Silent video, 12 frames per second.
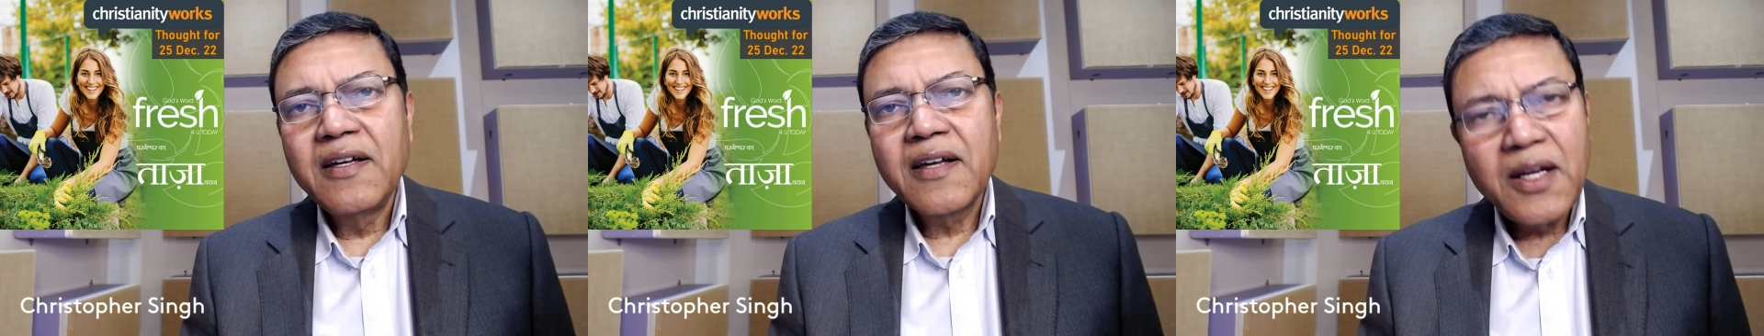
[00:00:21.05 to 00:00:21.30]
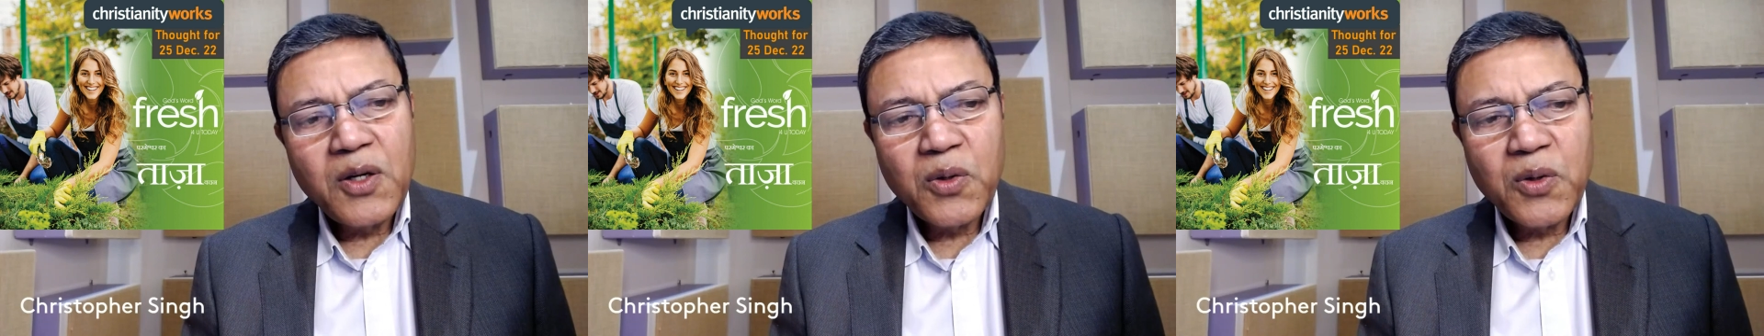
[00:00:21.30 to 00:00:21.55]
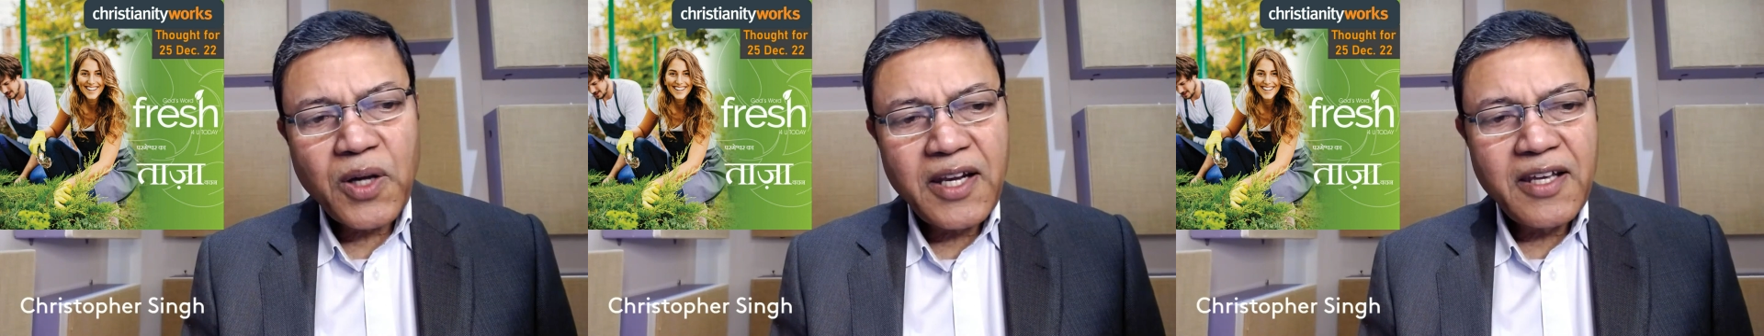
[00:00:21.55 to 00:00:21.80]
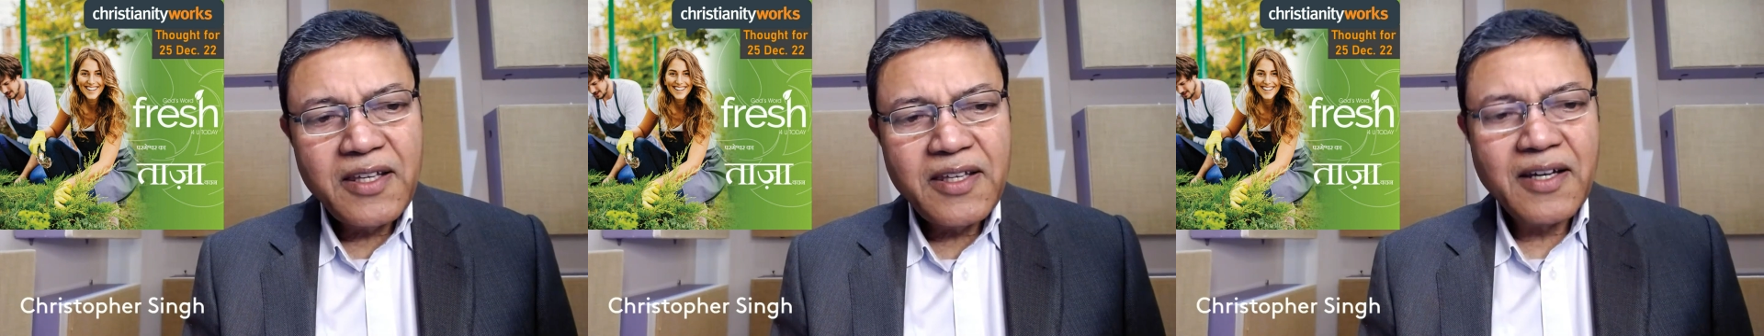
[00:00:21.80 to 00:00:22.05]
कई लोगों के
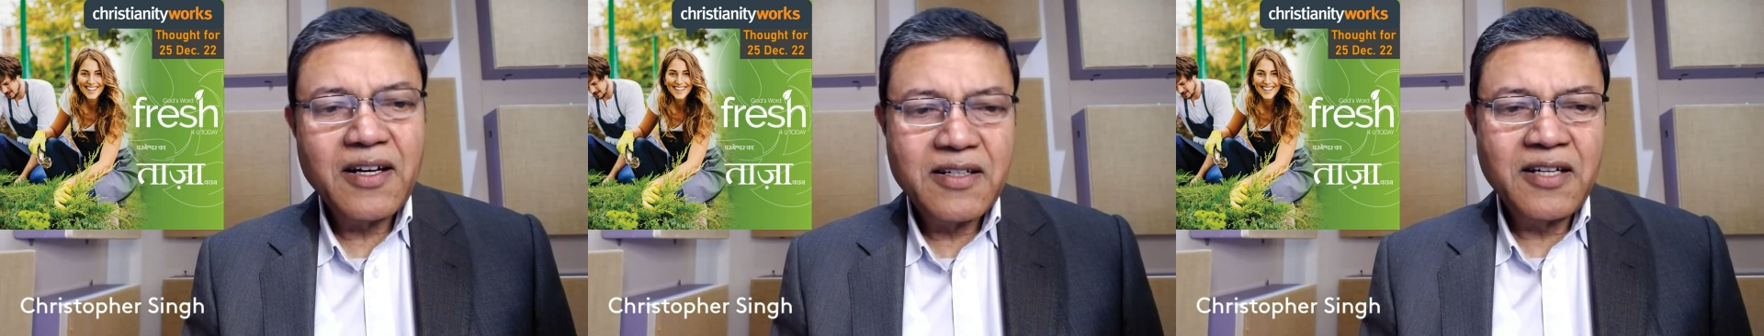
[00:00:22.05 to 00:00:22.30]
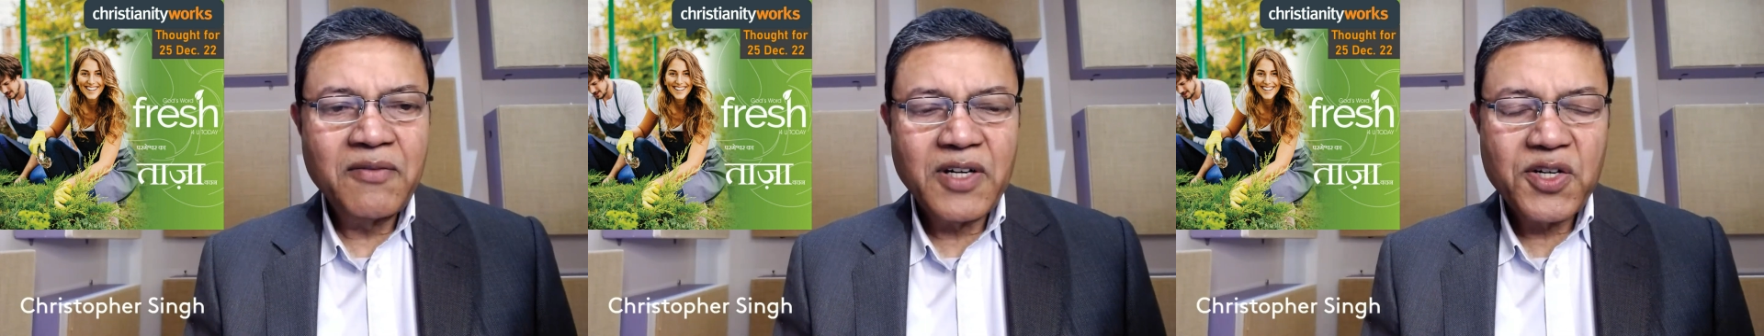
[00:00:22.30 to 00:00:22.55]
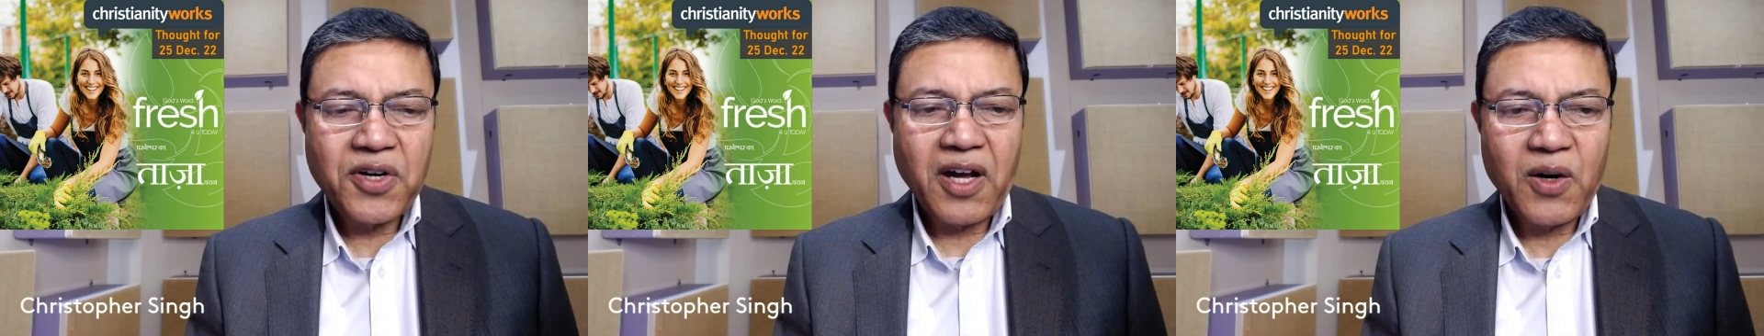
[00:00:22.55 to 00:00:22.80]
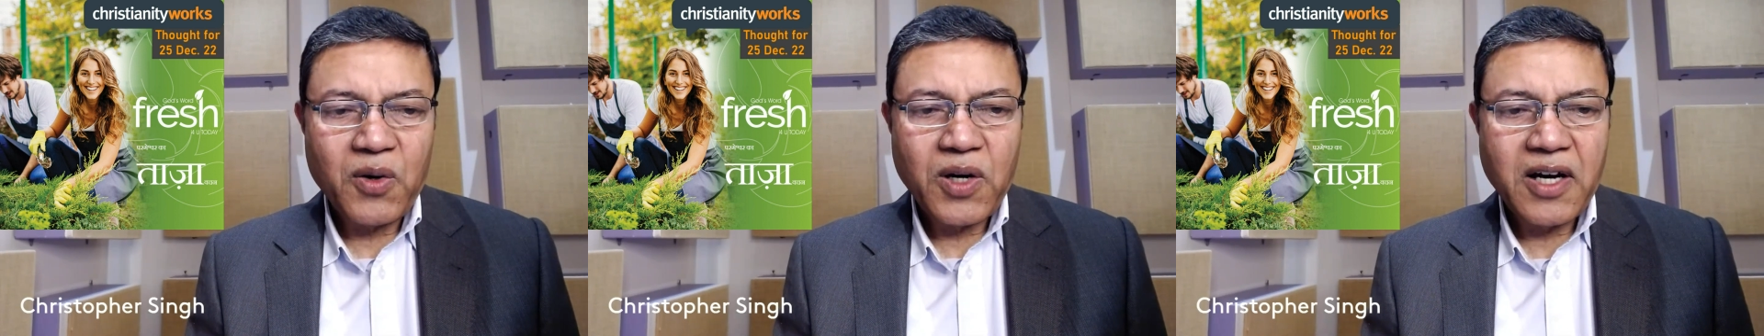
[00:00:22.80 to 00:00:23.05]
लिए ये कठिन वर्ष रहा
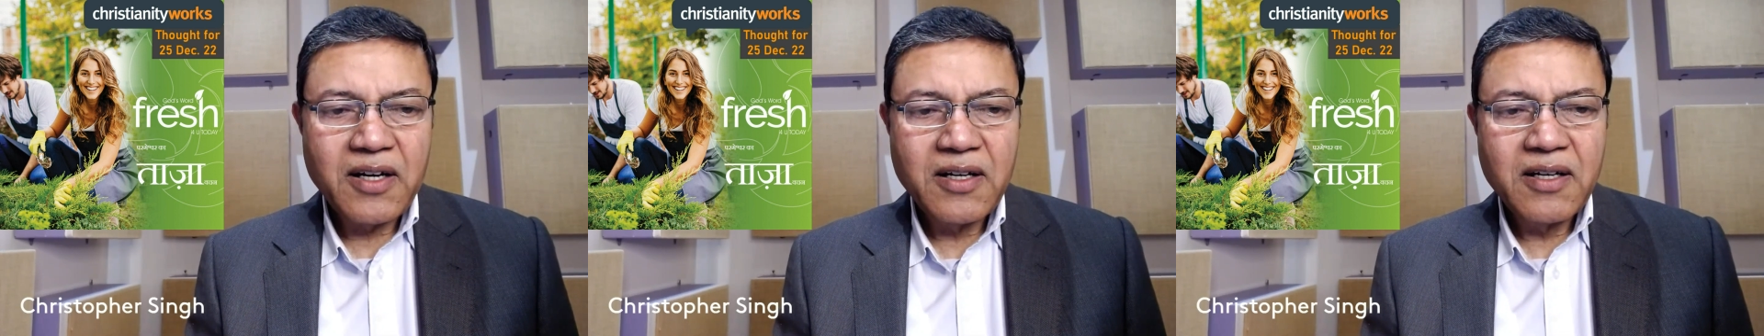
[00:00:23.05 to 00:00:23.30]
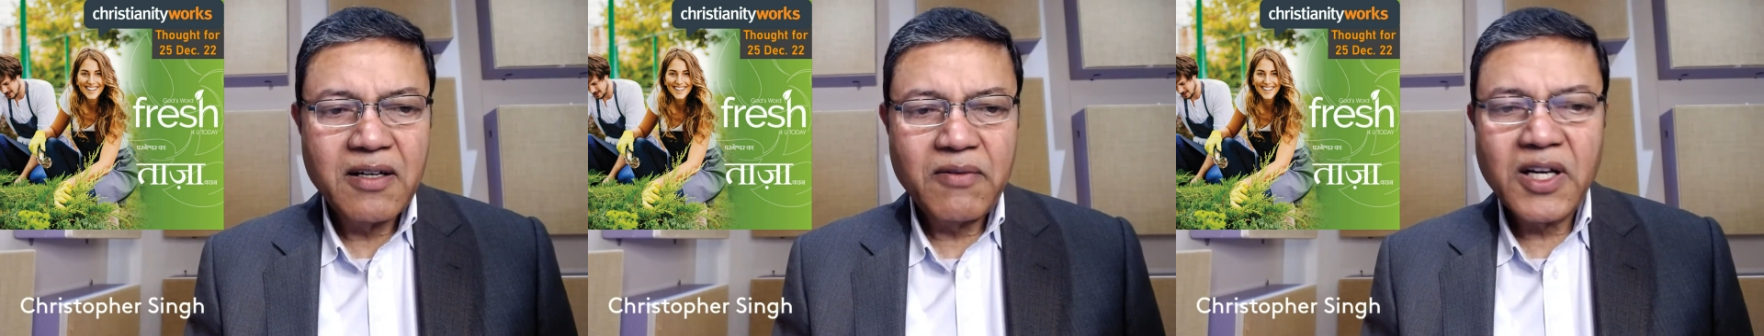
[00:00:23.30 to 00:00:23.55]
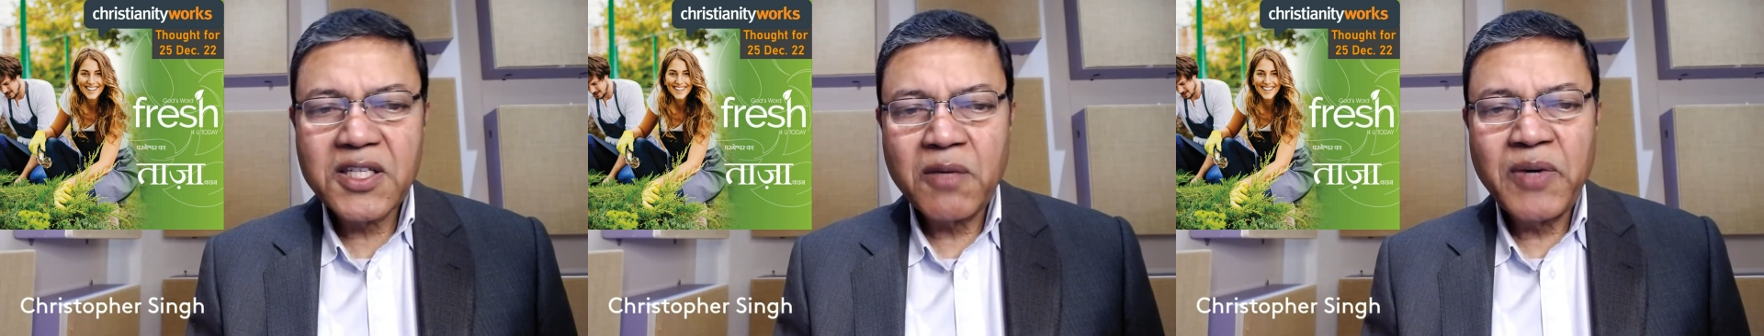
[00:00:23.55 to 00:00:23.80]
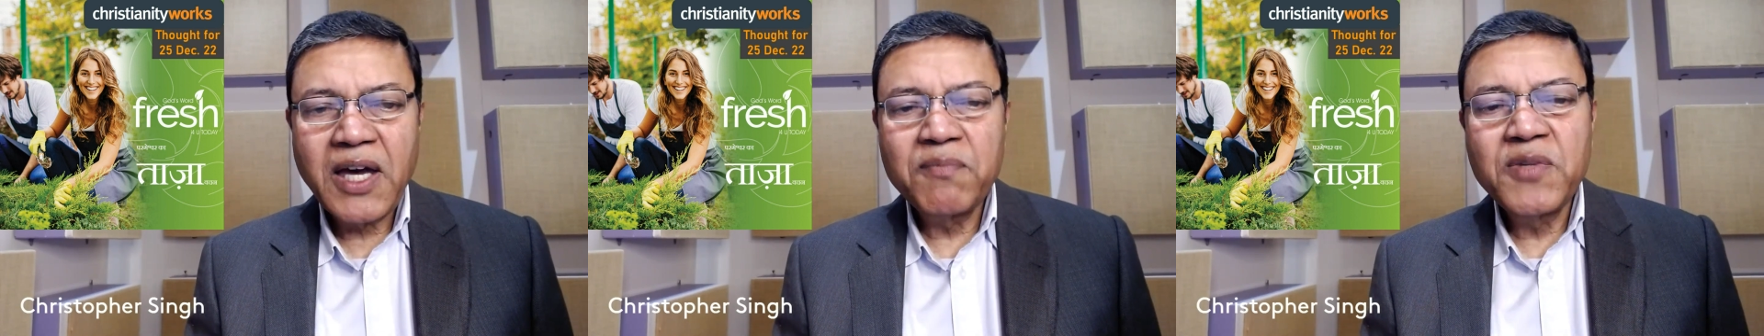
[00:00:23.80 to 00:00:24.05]
होगा वास्तव
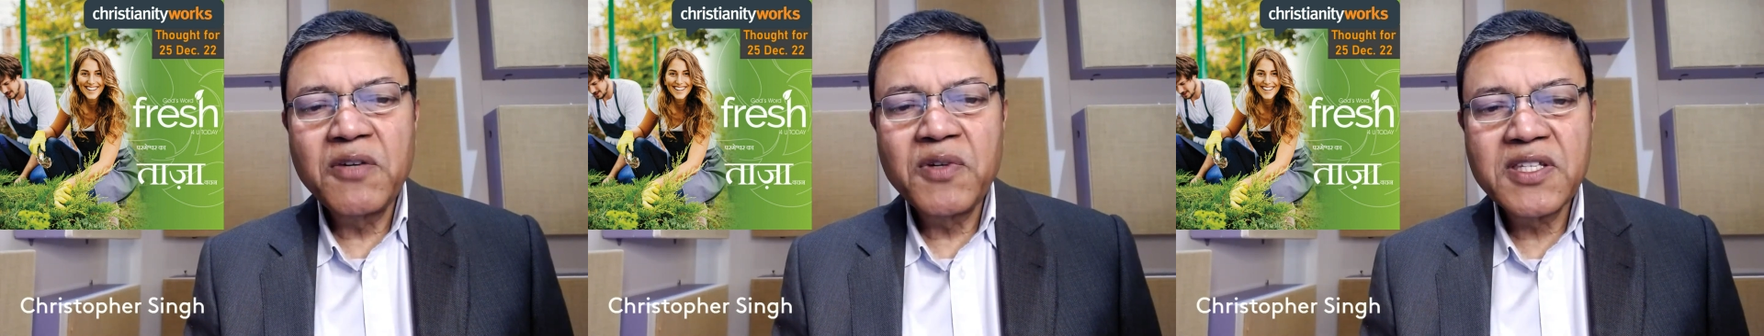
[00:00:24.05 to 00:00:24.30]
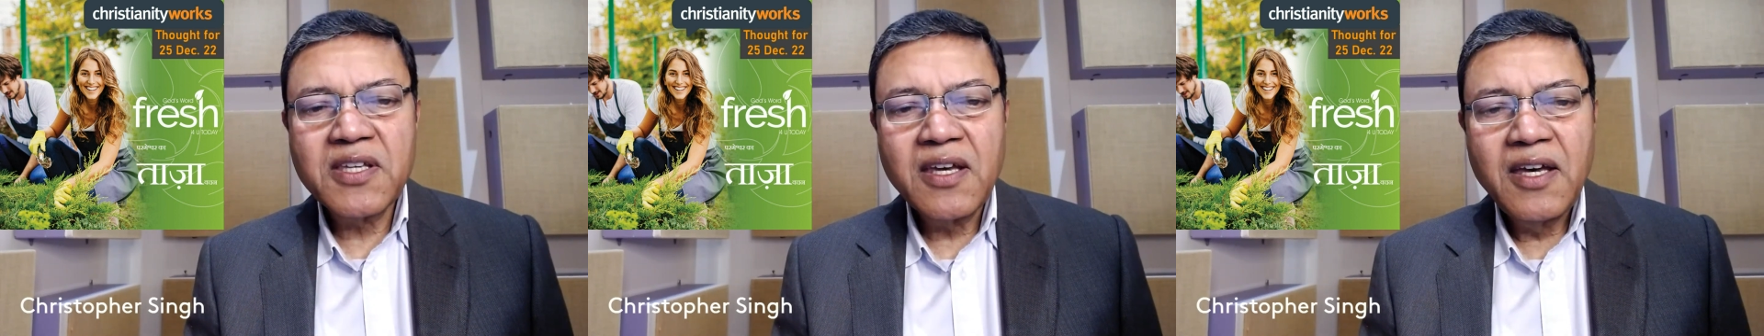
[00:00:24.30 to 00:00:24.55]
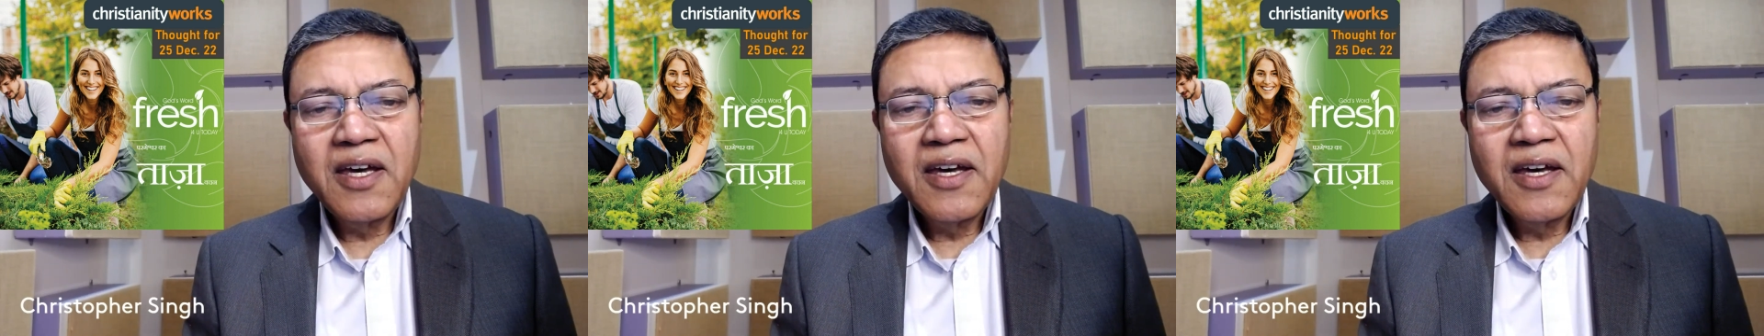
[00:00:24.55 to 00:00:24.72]
में आप जीवन से